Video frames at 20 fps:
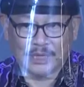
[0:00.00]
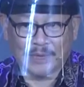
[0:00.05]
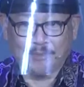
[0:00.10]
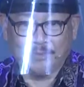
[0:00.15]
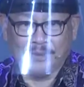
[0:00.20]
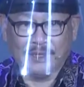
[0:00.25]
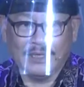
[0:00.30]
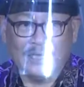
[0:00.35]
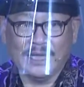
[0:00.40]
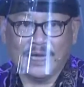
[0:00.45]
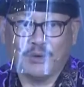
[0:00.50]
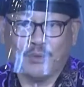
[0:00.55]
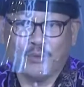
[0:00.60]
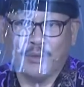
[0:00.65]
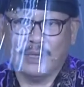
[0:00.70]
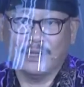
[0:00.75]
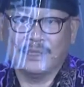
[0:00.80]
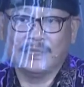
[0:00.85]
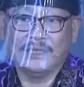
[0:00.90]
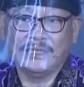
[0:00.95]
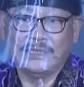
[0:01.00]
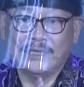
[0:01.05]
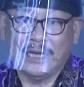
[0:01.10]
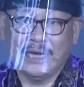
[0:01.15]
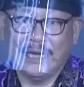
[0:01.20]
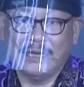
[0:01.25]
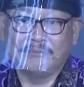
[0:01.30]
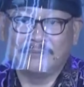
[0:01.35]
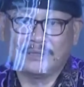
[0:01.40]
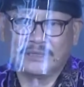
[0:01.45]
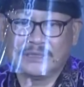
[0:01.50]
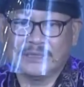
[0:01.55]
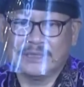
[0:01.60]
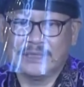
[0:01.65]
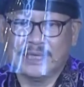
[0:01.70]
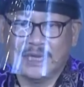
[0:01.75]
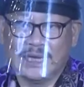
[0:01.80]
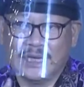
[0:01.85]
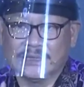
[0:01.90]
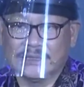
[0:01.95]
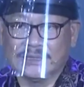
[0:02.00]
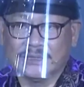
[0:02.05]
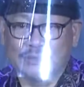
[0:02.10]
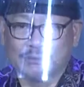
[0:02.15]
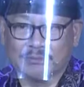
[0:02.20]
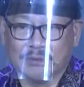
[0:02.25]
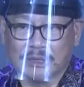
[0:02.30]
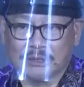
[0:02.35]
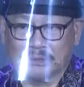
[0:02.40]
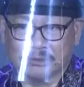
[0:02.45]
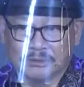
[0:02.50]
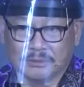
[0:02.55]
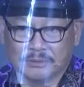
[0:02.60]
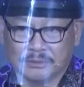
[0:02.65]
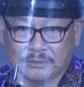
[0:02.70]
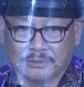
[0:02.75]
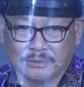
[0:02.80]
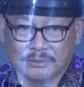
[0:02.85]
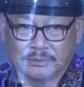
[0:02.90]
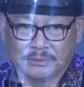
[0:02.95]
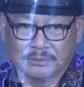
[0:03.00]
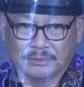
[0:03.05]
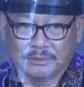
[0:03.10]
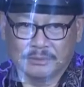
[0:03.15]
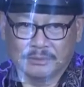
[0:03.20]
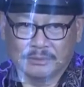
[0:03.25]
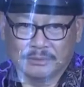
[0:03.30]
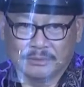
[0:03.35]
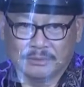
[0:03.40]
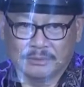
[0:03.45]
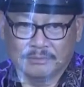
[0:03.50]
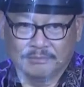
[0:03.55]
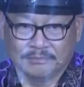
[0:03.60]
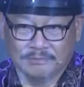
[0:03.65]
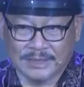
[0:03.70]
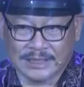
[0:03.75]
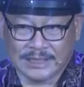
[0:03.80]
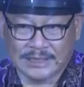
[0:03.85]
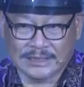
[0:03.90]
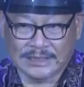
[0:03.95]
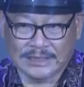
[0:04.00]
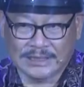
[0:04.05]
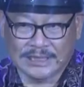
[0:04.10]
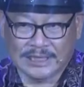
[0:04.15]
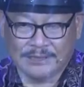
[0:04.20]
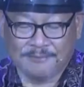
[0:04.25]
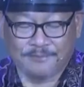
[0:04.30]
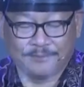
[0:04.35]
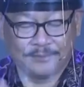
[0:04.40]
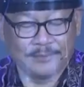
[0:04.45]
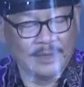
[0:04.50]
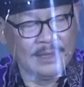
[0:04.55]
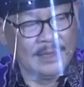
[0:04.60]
tapi dia kuat di dalam segala sesuatu. Perhatikan.